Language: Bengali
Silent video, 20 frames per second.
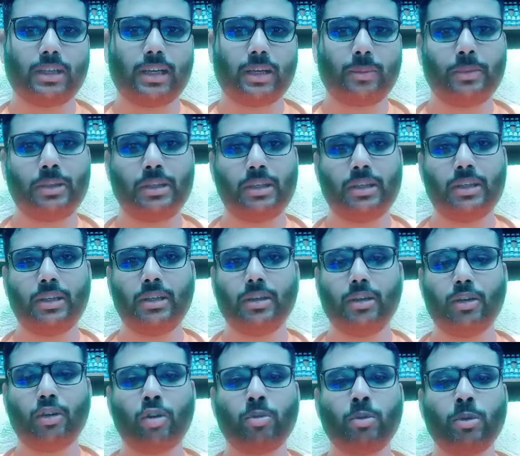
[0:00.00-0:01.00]
আমি
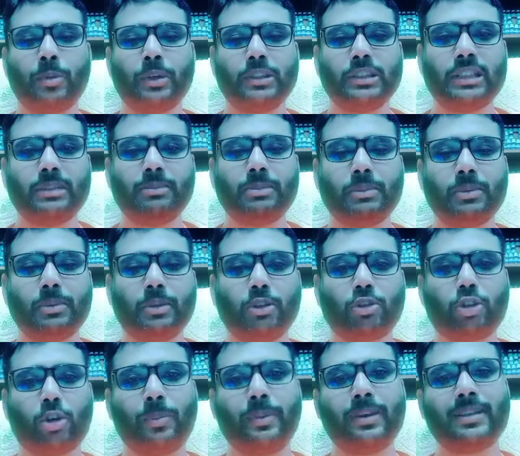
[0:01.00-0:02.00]
হোমিওপ্যাথিক বিভিন্ন
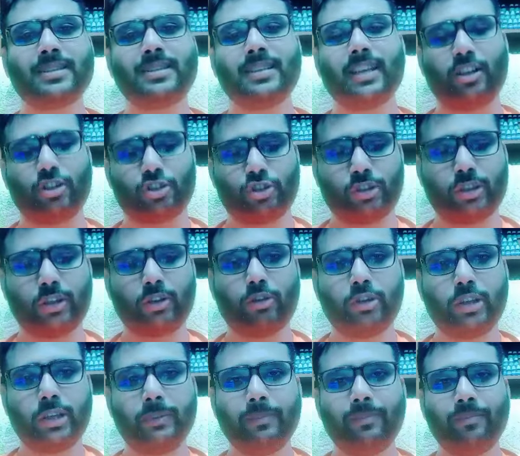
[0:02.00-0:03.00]
টপিকস নিয়ে আলোচনা
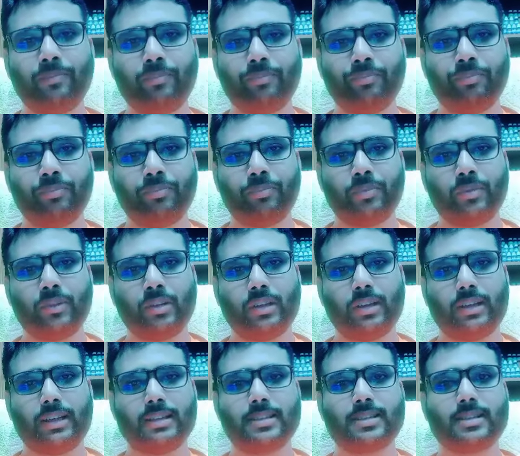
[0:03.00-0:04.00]
করি
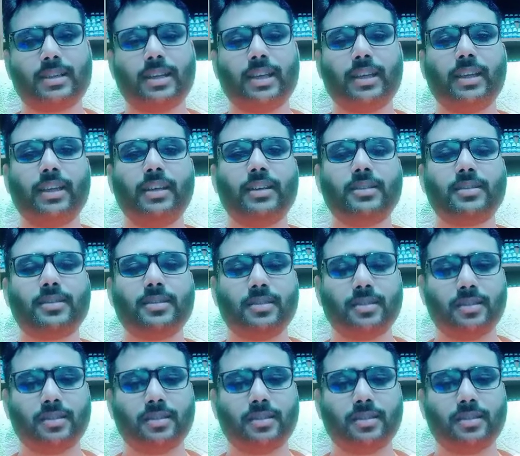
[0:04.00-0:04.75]
কেস ট্রেকিংস